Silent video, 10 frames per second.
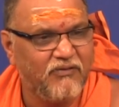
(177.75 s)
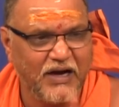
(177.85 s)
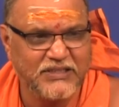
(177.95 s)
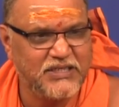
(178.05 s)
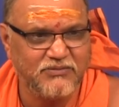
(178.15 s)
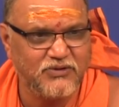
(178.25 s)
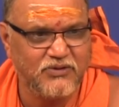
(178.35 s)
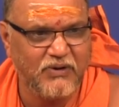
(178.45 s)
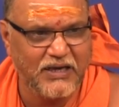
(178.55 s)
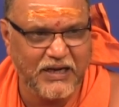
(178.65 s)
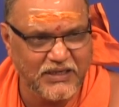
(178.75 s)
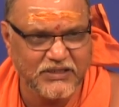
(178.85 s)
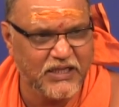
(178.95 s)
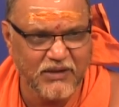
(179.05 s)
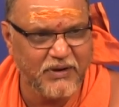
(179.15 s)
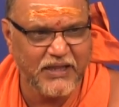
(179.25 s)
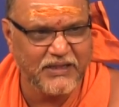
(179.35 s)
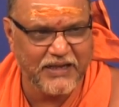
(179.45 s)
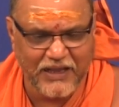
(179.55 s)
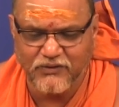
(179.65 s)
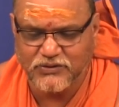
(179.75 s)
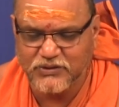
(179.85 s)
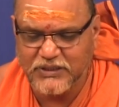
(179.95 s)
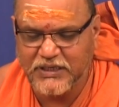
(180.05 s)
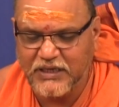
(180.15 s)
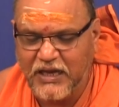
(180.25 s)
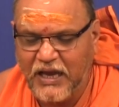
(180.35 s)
వాచ్యము అంటే తెలియబడేదని ఎలా వస్తుంది